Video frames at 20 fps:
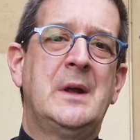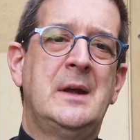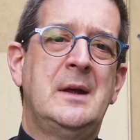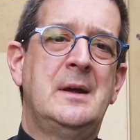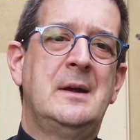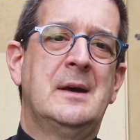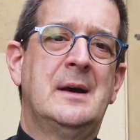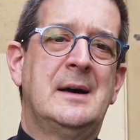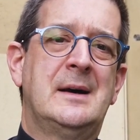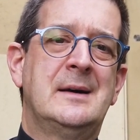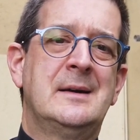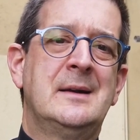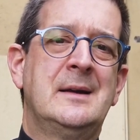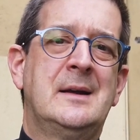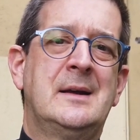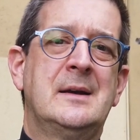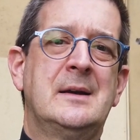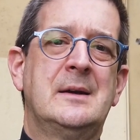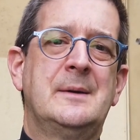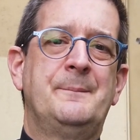e
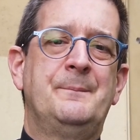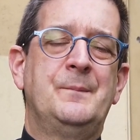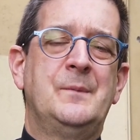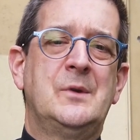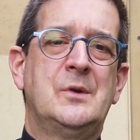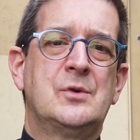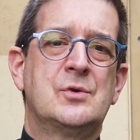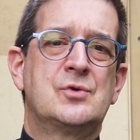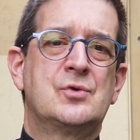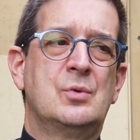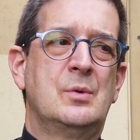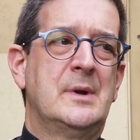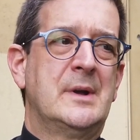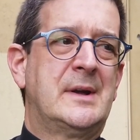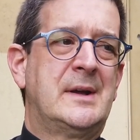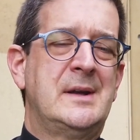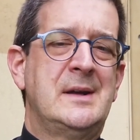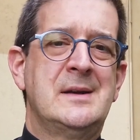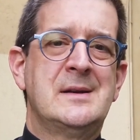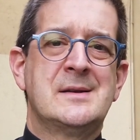anche
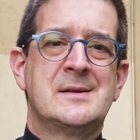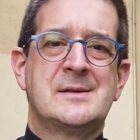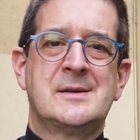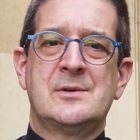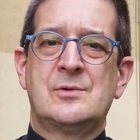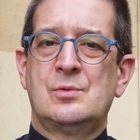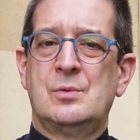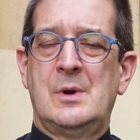sulle chiese,